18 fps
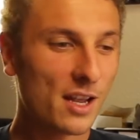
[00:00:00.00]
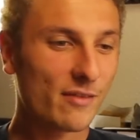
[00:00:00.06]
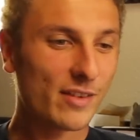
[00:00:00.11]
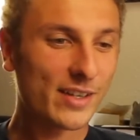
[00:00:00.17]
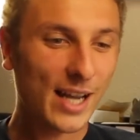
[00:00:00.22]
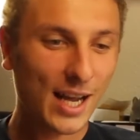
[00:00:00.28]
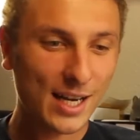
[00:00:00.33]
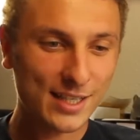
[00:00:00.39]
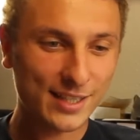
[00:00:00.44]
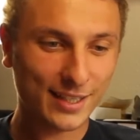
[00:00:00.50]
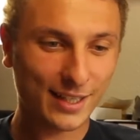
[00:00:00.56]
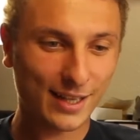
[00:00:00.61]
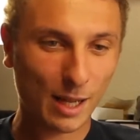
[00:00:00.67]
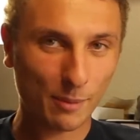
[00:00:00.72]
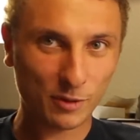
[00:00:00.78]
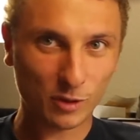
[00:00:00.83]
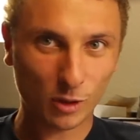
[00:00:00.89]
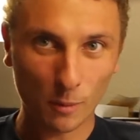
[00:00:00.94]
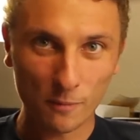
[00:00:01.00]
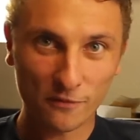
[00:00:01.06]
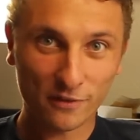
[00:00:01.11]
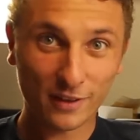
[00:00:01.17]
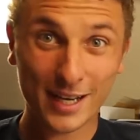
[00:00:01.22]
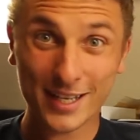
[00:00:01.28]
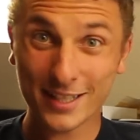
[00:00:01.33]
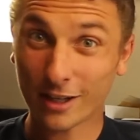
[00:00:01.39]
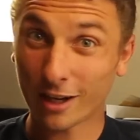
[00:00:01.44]
Wenn alles klappt, kommt
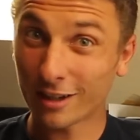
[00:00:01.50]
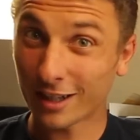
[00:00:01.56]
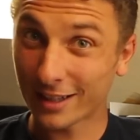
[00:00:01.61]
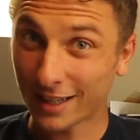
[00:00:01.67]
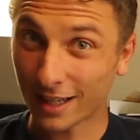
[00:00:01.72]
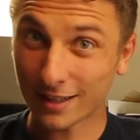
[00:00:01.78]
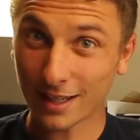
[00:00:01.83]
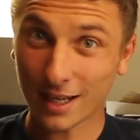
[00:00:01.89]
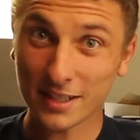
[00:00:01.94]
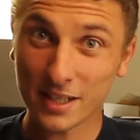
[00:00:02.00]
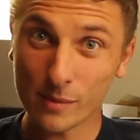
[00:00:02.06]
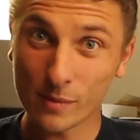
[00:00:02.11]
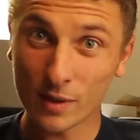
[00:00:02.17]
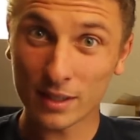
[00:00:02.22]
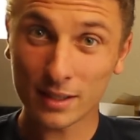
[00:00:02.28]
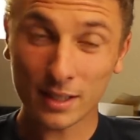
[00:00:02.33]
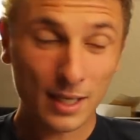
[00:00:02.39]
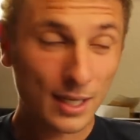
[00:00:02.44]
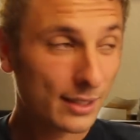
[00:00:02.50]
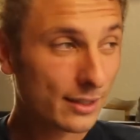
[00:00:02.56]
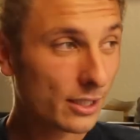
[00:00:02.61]
vielleicht sogar noch der Daniel mit.